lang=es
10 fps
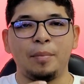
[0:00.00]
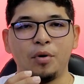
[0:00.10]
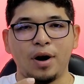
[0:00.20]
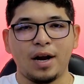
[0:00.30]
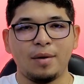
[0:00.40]

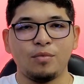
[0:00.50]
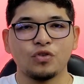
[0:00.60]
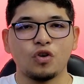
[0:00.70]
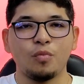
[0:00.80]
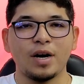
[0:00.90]

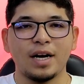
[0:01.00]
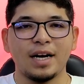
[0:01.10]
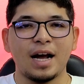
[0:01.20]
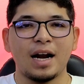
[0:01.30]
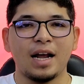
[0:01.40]
exploraremos cómo
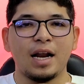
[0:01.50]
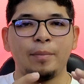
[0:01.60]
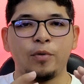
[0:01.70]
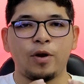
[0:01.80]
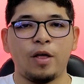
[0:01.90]
arreglar el
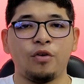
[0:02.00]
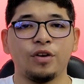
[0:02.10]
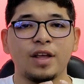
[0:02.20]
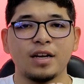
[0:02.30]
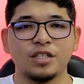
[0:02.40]

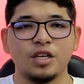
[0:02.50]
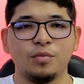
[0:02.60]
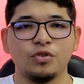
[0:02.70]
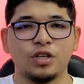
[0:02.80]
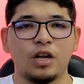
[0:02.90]
explorador de
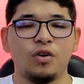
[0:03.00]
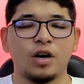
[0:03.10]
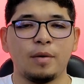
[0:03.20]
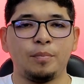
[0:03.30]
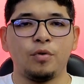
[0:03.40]
archivos que no
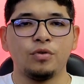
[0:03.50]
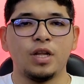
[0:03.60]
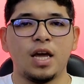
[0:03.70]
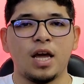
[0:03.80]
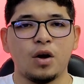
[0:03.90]

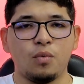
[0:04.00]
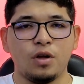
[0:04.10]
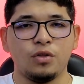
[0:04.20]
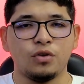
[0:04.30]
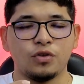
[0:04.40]
responde en
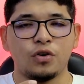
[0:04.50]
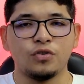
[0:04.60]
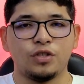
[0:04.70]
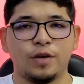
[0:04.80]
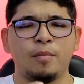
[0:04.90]
Windows
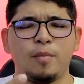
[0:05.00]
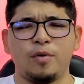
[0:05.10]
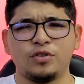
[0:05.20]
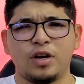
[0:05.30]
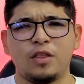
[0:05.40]
11,
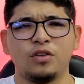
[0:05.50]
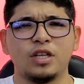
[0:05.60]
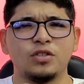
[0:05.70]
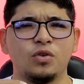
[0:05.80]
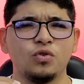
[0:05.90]

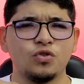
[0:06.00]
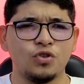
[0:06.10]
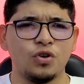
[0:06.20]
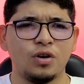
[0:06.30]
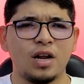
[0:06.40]
proporcionándote
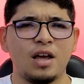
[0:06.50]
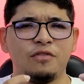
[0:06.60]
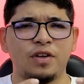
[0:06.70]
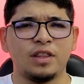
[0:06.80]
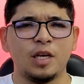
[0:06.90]
soluciones
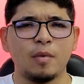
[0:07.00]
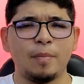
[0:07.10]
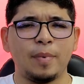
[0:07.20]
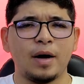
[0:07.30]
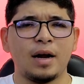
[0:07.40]
efectivas
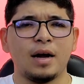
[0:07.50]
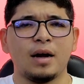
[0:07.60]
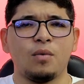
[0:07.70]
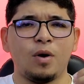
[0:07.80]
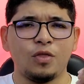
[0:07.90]

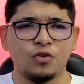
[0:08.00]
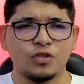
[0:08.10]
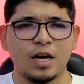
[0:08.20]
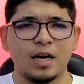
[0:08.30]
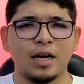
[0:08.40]
para cuando
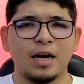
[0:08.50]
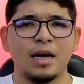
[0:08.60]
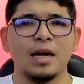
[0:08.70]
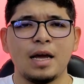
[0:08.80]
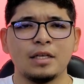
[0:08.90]

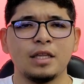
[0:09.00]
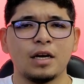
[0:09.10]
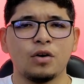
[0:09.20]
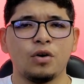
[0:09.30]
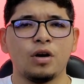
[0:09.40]
salga este
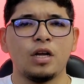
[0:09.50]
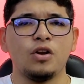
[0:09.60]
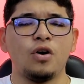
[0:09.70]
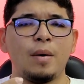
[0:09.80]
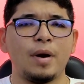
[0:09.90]
error y
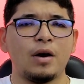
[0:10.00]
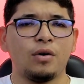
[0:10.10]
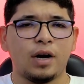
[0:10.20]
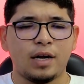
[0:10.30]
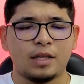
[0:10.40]
no abra
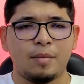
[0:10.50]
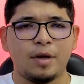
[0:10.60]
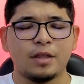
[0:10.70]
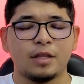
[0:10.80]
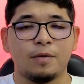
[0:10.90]

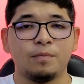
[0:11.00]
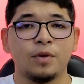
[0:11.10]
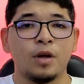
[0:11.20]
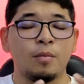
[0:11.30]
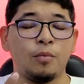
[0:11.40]
correctamente.
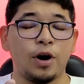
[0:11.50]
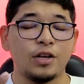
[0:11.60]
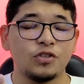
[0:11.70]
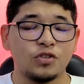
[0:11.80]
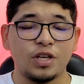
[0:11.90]
Por
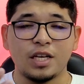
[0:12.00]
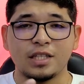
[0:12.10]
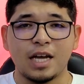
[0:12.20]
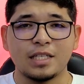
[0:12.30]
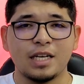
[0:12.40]
eso si
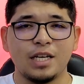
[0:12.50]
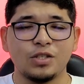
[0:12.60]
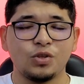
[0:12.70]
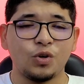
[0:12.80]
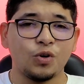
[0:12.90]
estás
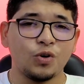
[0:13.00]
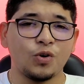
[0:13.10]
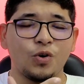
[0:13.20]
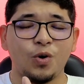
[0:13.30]
listo,